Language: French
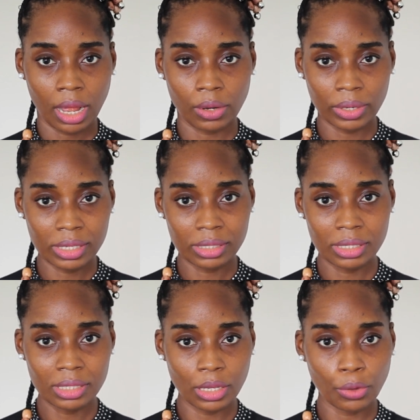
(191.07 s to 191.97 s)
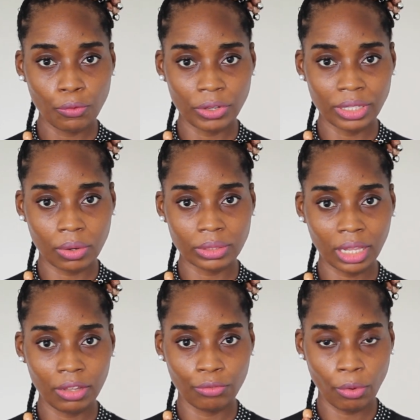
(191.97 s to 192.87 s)
Alors ici, c'est que vous faites
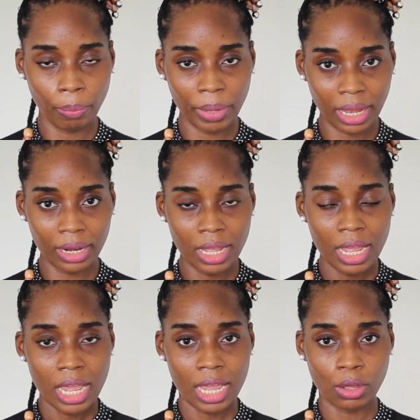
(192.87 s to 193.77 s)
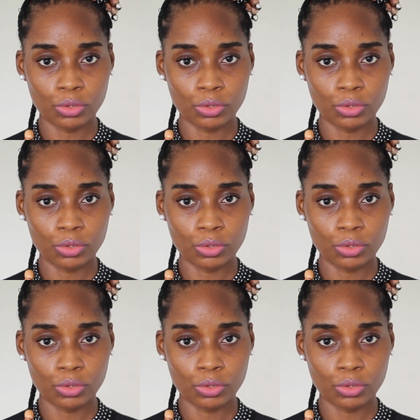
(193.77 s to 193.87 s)
rentrer vos perles et